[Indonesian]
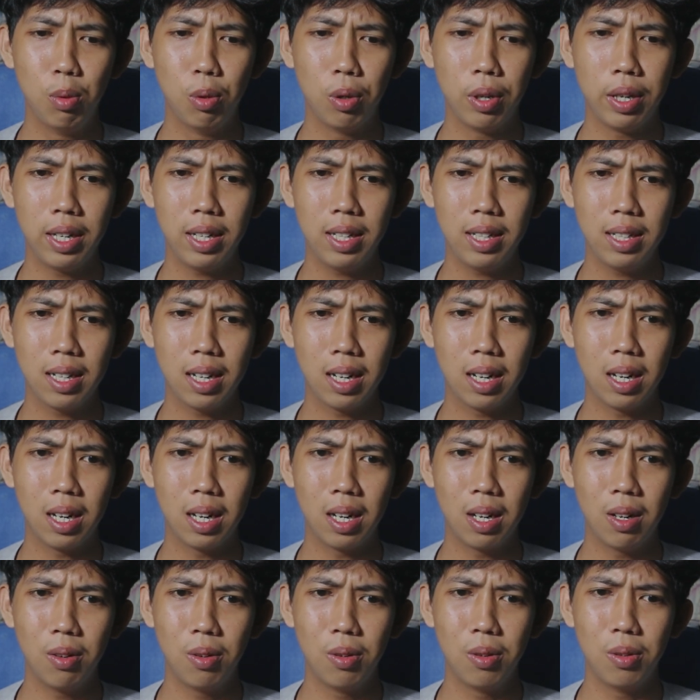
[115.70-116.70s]

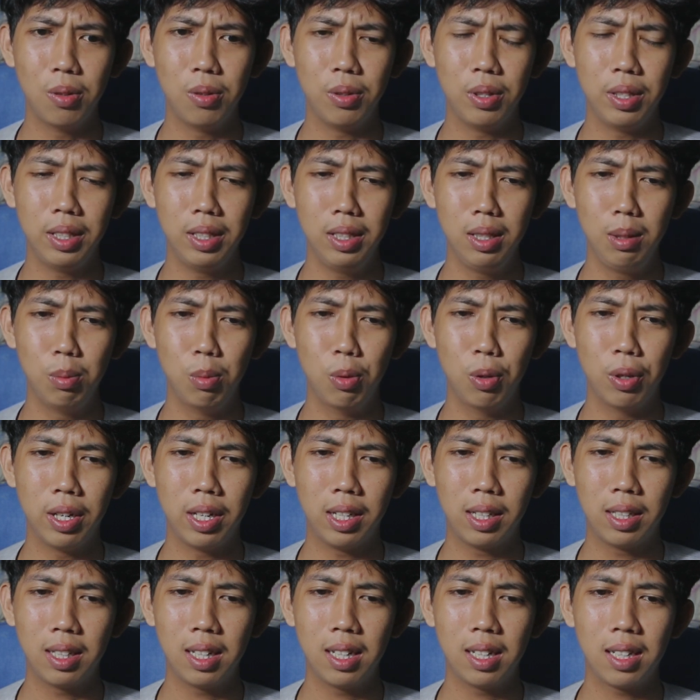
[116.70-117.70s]
boneka Oh ini
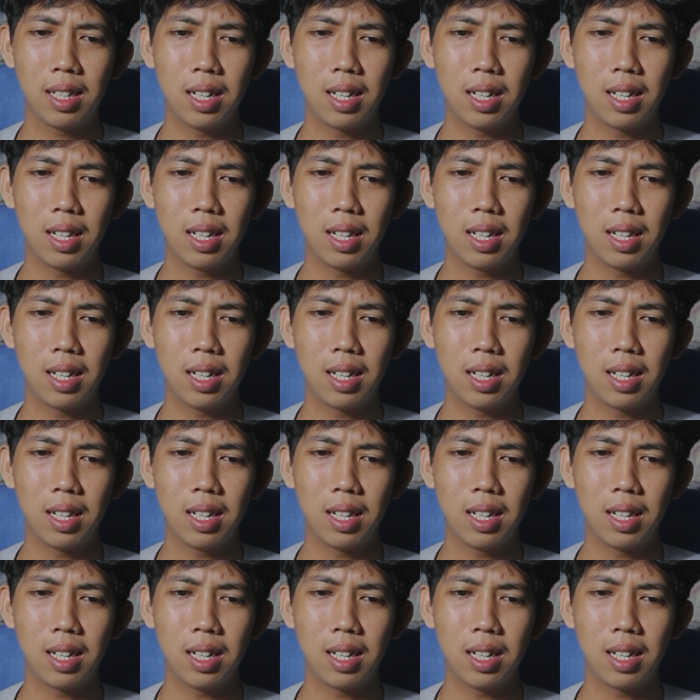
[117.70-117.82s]
boneka